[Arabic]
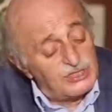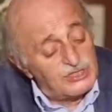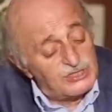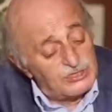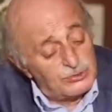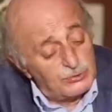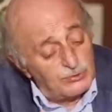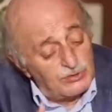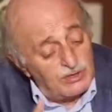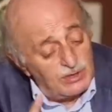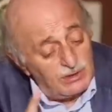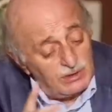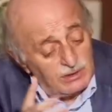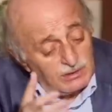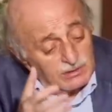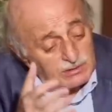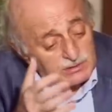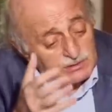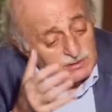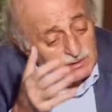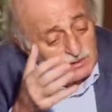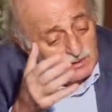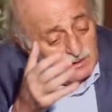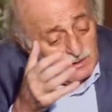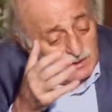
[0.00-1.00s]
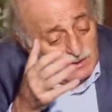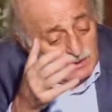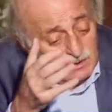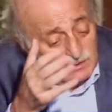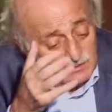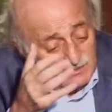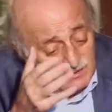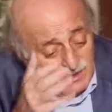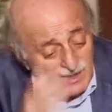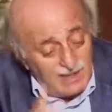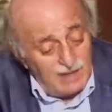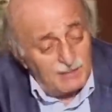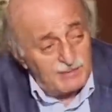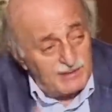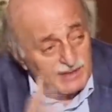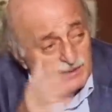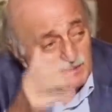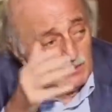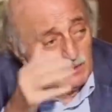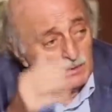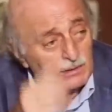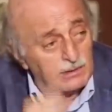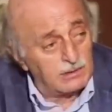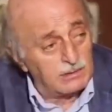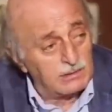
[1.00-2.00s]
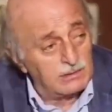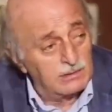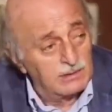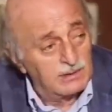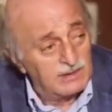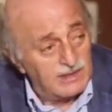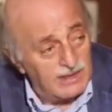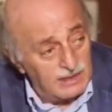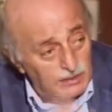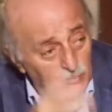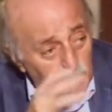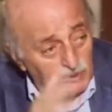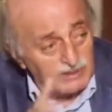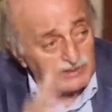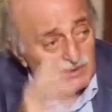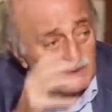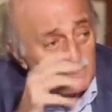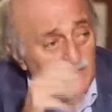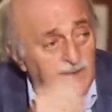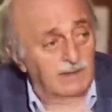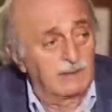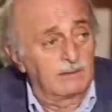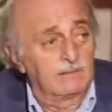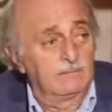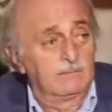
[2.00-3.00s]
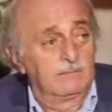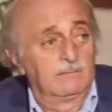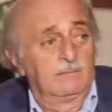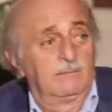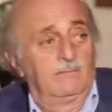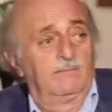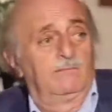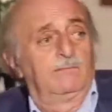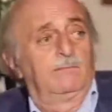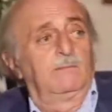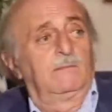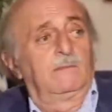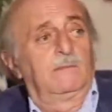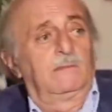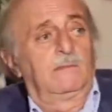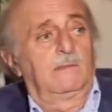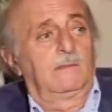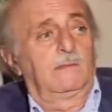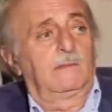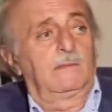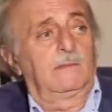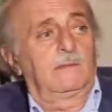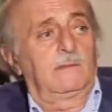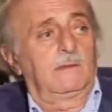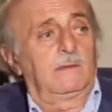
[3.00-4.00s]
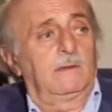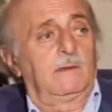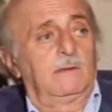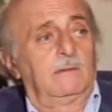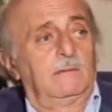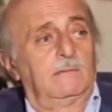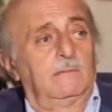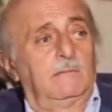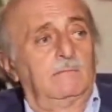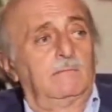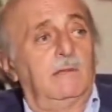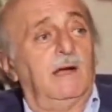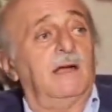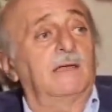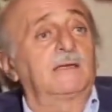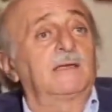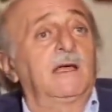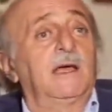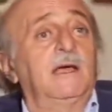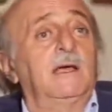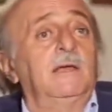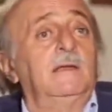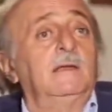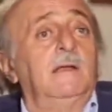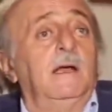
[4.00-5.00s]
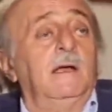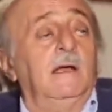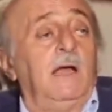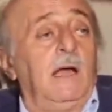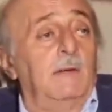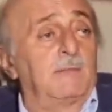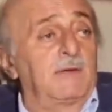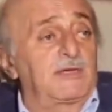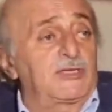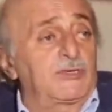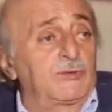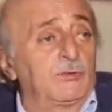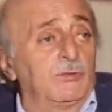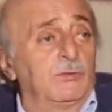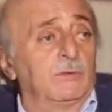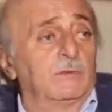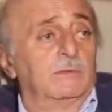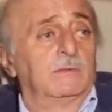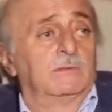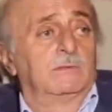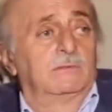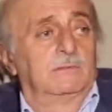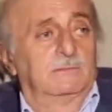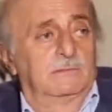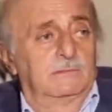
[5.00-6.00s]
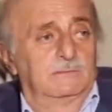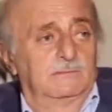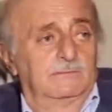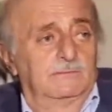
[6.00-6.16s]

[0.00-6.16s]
الجيش السوري الحر نعم كان حر كان وطني اخطأت بعدين حبسوه